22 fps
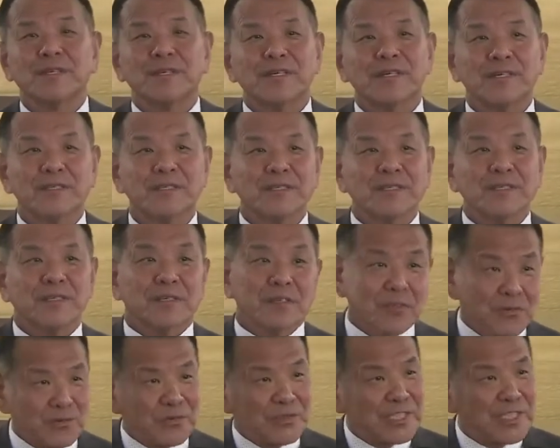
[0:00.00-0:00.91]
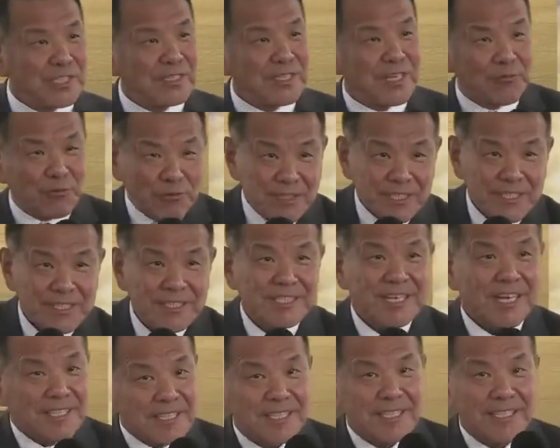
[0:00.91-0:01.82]
啊，现在我只
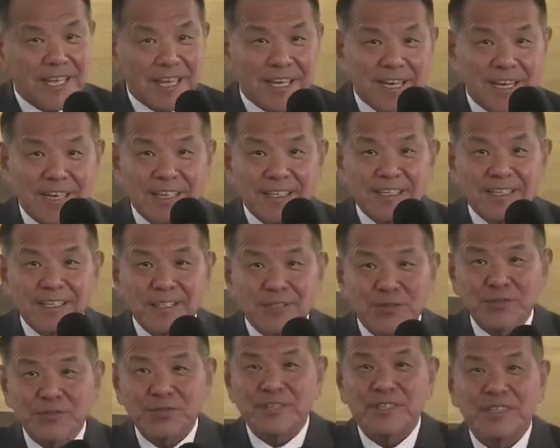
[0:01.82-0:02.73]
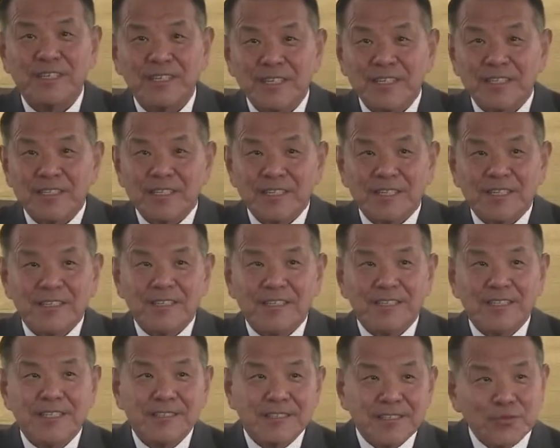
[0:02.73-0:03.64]
讲一点哈，就是呃，
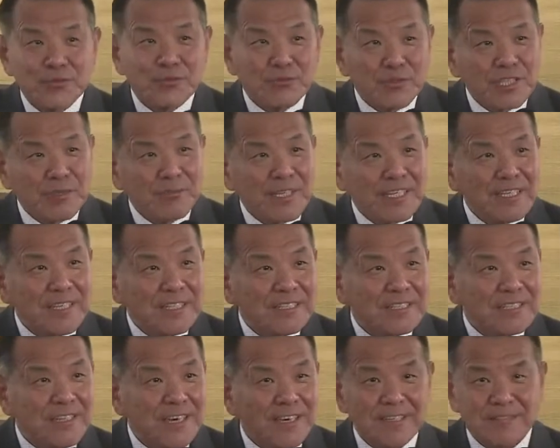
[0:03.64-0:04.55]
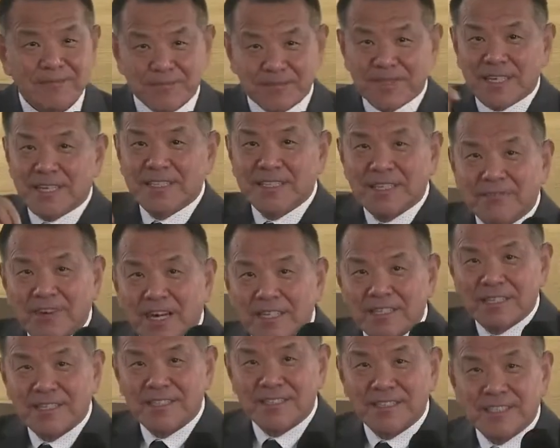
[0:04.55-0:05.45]
现在如果你没认识到，还在网
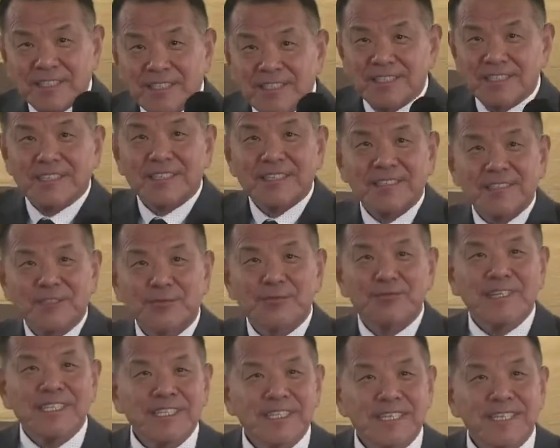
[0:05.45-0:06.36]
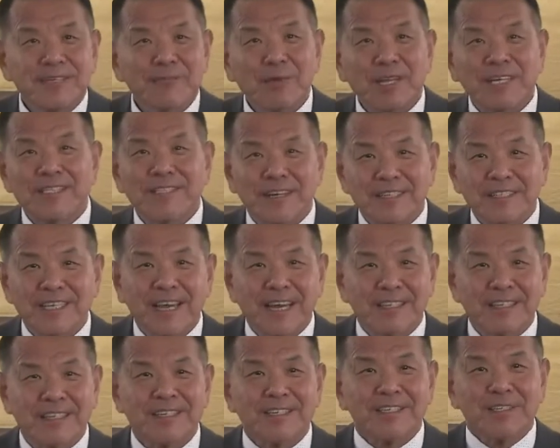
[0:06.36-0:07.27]
上用微信跟别人吵
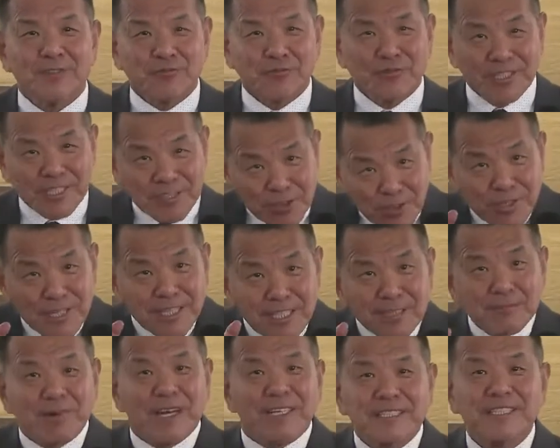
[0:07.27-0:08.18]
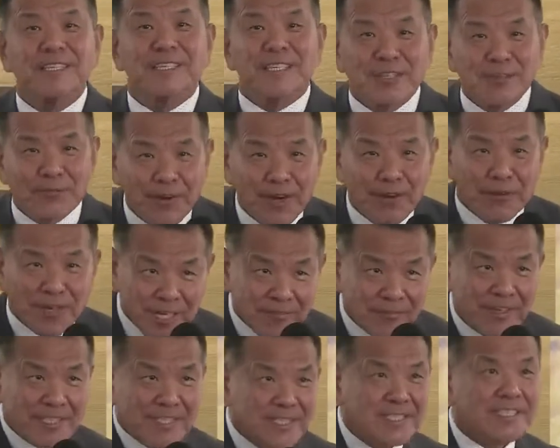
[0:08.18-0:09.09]
架呢，我劝你把精力放回来，
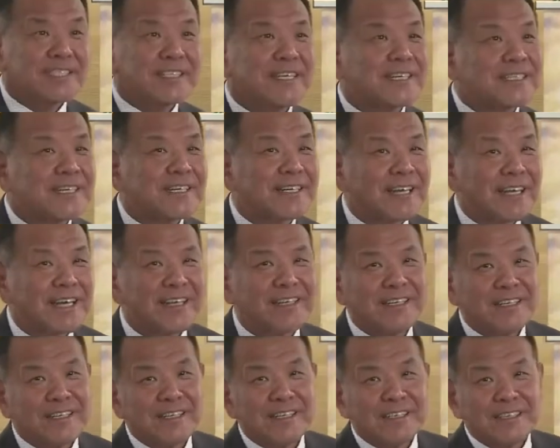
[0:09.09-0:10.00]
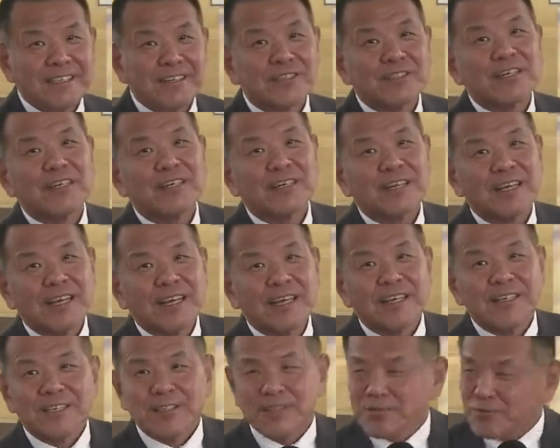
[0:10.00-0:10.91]
放到这件事儿来，到这儿来。
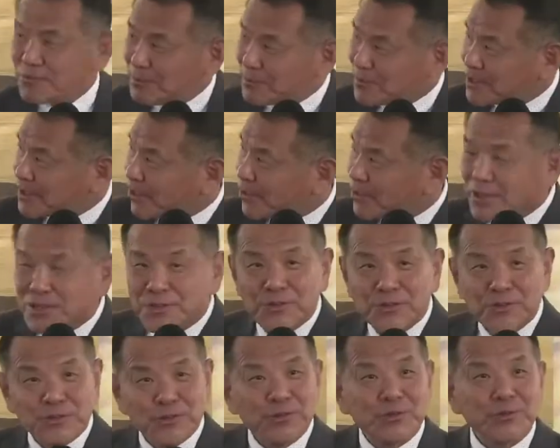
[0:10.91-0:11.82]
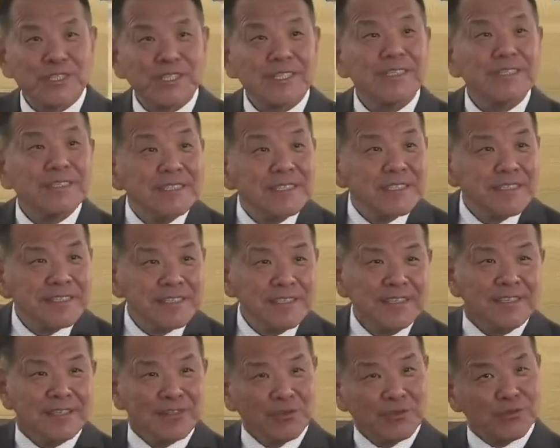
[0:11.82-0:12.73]
我们教会都有用圣经、
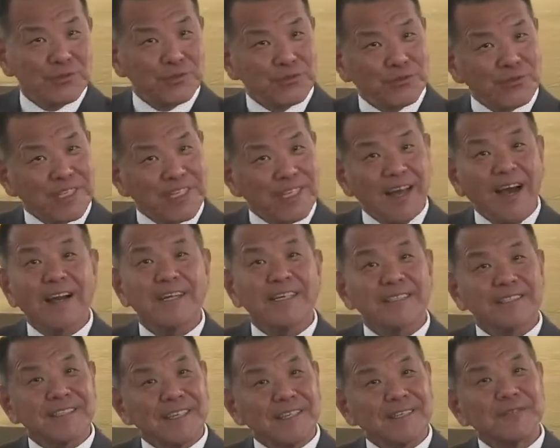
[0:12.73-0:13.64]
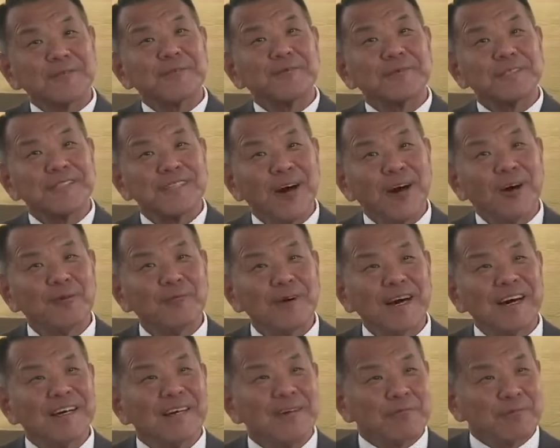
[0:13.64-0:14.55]
有主的样式在这重造
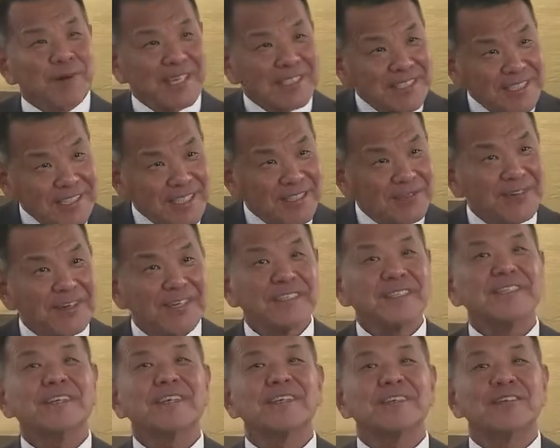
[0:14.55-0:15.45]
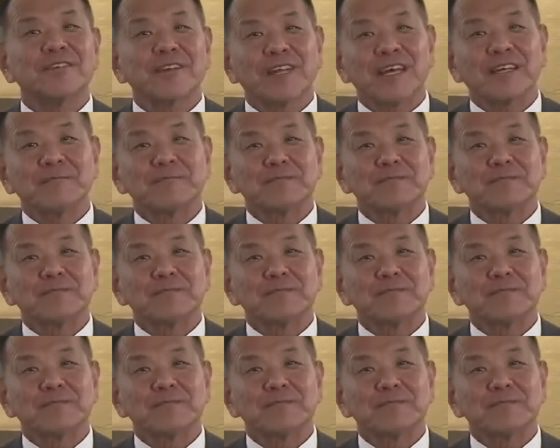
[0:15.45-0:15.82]
嘛，把精力放到这里头来。